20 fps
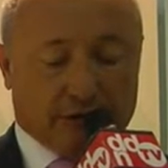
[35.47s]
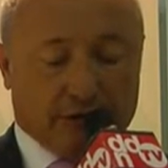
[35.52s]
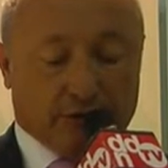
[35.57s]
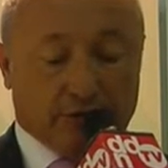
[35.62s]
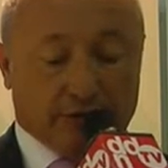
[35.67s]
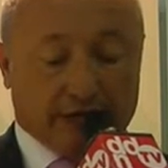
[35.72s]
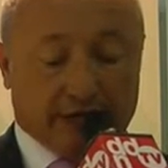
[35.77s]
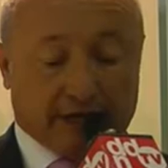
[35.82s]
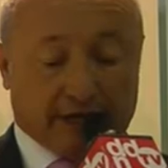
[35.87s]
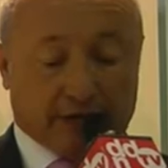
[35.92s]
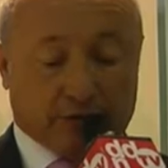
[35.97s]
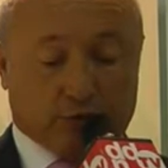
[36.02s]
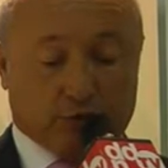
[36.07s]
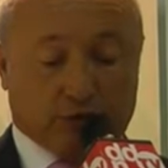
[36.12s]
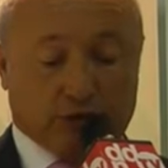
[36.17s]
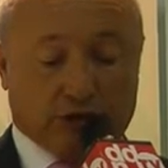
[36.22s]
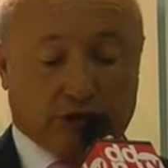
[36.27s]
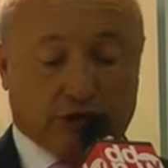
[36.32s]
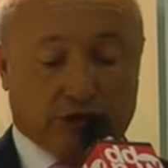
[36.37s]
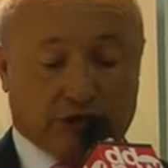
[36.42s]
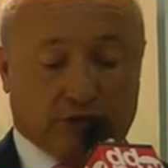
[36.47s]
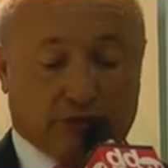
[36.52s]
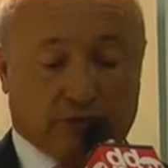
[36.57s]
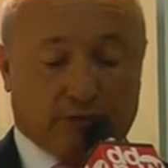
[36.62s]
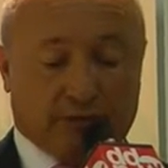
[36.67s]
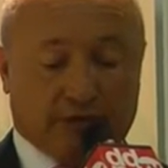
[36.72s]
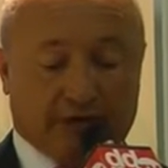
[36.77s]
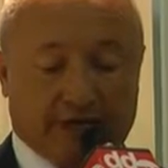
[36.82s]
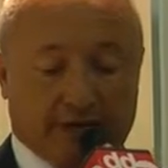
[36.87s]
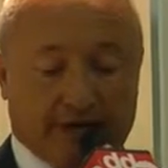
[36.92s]
È l'unica cartuccia oggi
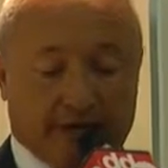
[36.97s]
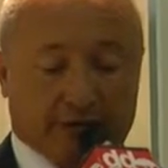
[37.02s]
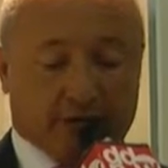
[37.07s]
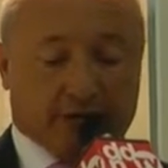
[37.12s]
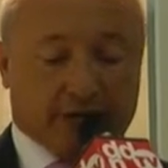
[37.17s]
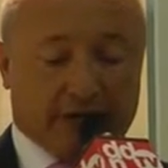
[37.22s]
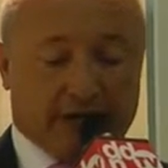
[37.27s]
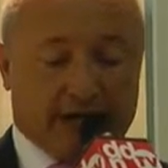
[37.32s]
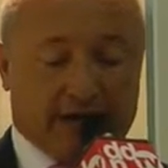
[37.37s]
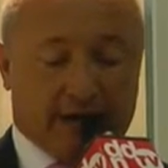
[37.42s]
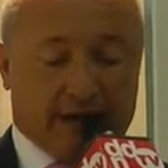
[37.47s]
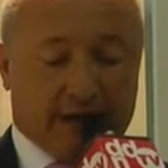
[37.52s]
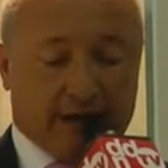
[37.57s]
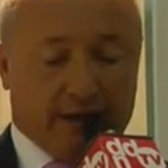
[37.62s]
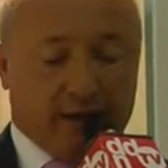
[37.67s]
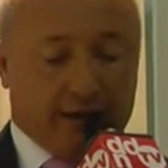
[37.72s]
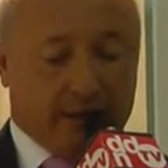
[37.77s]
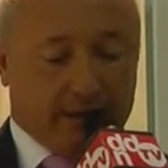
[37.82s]
sul mercato che ha